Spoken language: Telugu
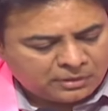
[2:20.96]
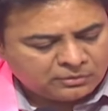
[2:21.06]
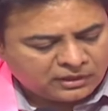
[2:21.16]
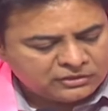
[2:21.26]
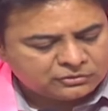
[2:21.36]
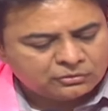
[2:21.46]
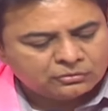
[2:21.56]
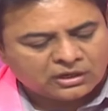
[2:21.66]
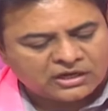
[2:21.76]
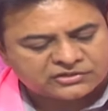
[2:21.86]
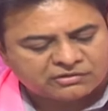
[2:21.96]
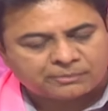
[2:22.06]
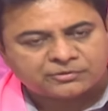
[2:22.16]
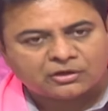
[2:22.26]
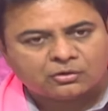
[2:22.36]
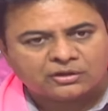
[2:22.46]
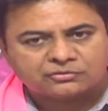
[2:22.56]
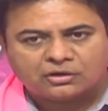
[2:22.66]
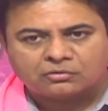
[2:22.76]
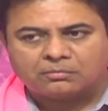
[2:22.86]
పాపం రైతులు రాష్ట్ర వ్యాప్తంగా
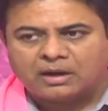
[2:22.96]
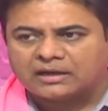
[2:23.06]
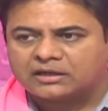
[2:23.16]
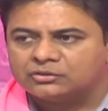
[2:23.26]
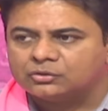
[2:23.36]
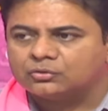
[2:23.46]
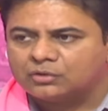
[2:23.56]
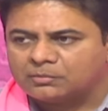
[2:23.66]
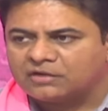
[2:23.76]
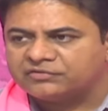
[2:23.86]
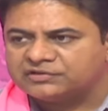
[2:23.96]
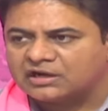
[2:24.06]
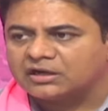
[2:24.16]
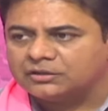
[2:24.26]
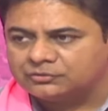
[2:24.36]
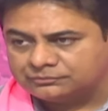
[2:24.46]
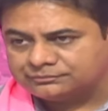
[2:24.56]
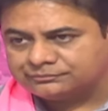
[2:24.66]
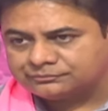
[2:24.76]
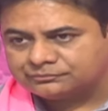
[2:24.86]
రోడెక్కుతున్నారు మాకెందుకు రుణమాఫీ జరగలేదు
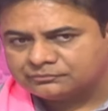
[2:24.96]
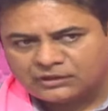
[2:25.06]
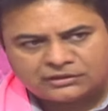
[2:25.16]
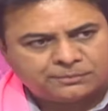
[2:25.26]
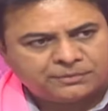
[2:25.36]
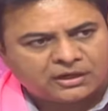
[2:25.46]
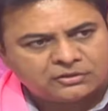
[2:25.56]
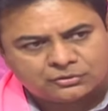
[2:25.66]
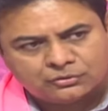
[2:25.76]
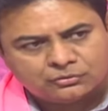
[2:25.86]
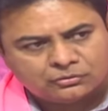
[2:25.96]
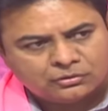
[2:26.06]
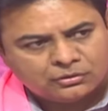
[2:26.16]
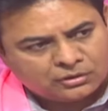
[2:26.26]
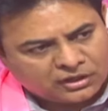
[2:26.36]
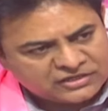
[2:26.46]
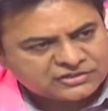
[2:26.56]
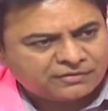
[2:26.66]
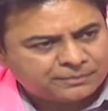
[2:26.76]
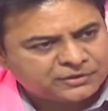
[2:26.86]
అని చెప్పి రైతులు
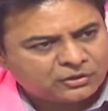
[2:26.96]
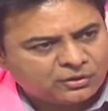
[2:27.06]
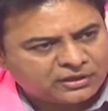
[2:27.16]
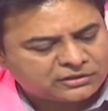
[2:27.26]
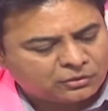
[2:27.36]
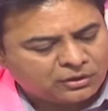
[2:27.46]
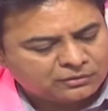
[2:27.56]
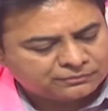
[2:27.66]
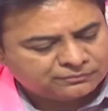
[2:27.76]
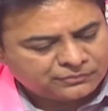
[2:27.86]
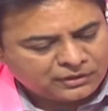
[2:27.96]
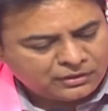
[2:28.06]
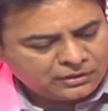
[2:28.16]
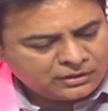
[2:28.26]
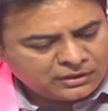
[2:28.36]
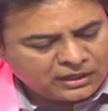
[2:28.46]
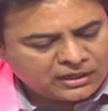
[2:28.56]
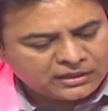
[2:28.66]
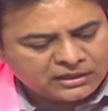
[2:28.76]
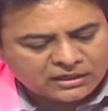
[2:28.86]
రాష్ట్ర వ్యాప్తంగా రోడెక్కుతా ఉన్నారు
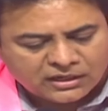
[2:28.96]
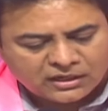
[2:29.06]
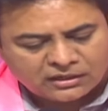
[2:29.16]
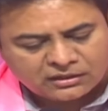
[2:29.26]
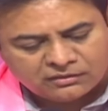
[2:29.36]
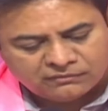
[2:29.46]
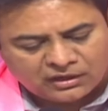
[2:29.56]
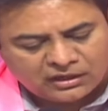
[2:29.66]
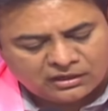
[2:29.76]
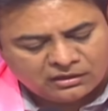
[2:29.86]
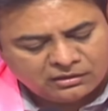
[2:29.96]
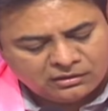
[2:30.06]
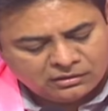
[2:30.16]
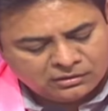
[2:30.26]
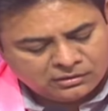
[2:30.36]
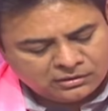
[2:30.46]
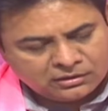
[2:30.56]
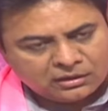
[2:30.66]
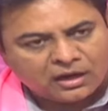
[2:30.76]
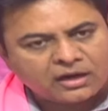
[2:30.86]
ఎక్కడికక్కడ ఇవాళ
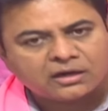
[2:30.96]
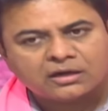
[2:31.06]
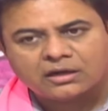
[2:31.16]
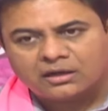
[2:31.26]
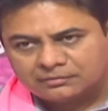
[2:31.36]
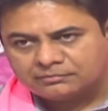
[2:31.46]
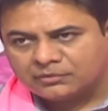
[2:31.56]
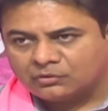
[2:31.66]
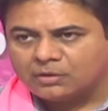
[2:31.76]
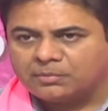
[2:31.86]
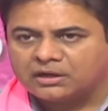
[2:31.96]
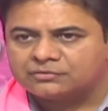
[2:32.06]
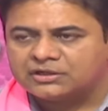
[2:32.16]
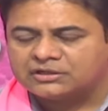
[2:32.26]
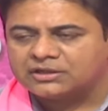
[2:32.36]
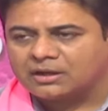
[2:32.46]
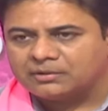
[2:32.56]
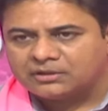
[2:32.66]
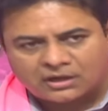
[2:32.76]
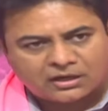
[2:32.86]
రణరంగంగా రుణభంగం జరిగింది
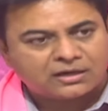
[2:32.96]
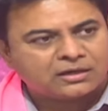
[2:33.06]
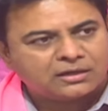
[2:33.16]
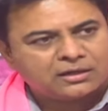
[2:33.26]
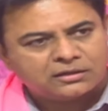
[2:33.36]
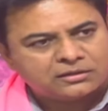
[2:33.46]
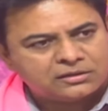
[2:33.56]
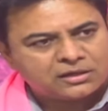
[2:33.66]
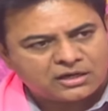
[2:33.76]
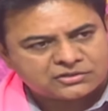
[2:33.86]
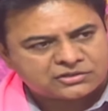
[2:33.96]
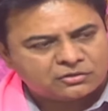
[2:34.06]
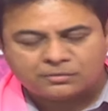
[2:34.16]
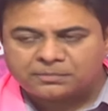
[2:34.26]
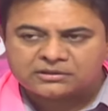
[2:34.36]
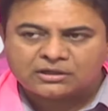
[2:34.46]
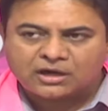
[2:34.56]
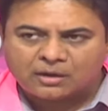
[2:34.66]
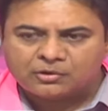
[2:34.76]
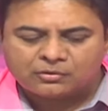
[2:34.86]
కాబట్టి రణరంగంగా రాష్ట్రంలోని ప్రతి
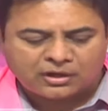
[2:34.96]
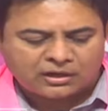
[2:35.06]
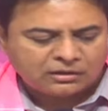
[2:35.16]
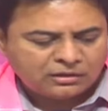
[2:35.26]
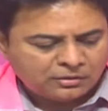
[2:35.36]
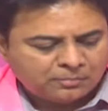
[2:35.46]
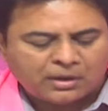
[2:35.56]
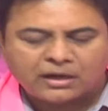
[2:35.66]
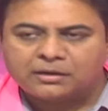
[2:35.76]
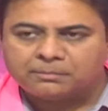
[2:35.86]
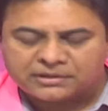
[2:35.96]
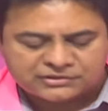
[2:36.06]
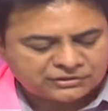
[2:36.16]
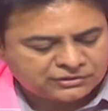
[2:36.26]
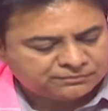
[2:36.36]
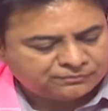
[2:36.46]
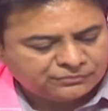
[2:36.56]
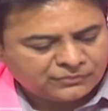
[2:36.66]
గ్రామం కూడా మారిన పరిస్థితి